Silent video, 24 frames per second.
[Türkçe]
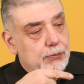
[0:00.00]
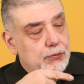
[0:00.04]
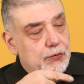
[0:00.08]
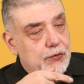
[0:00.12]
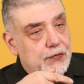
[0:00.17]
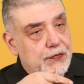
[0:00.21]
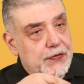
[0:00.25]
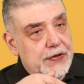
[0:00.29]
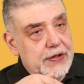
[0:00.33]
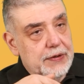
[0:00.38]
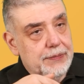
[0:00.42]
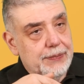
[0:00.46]

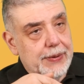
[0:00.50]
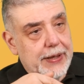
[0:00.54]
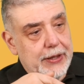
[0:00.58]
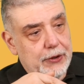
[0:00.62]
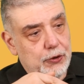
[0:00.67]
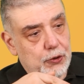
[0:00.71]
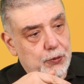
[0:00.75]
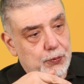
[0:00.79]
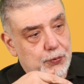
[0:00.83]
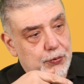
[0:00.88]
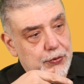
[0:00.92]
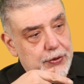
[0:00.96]
bu
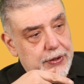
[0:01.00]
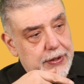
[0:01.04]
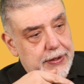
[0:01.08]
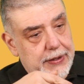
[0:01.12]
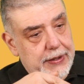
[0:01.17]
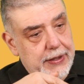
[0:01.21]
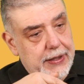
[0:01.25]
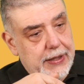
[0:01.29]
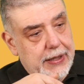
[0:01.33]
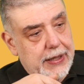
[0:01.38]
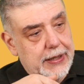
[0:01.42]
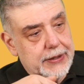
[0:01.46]
feedback loop'un
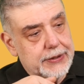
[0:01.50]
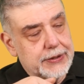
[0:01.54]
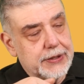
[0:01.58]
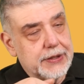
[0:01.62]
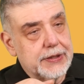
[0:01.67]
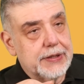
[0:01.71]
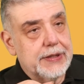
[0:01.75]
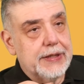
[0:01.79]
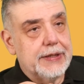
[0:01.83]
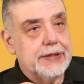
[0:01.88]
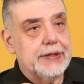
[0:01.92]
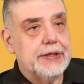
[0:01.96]
ya da
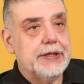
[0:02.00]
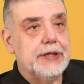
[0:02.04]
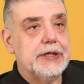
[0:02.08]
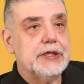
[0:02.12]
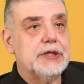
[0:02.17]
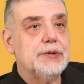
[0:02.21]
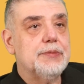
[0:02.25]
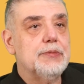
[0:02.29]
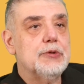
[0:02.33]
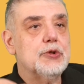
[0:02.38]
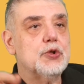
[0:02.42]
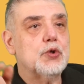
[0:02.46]
karşılıklı
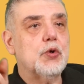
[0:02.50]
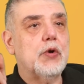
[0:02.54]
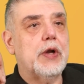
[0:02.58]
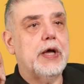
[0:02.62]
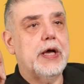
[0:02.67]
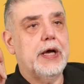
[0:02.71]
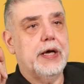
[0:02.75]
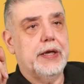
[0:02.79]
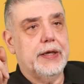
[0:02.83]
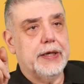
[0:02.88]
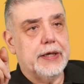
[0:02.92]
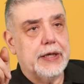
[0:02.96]
etkileşimin son
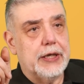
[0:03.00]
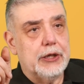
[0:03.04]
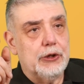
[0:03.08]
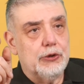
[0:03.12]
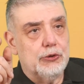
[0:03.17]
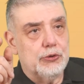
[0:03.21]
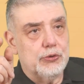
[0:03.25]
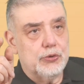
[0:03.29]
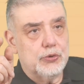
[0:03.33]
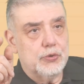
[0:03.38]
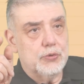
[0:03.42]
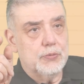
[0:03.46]
ayağına
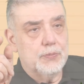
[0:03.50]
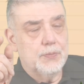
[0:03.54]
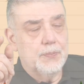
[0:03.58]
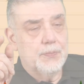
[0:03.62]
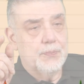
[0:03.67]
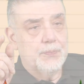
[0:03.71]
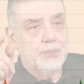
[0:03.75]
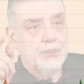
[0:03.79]
geliyoruz.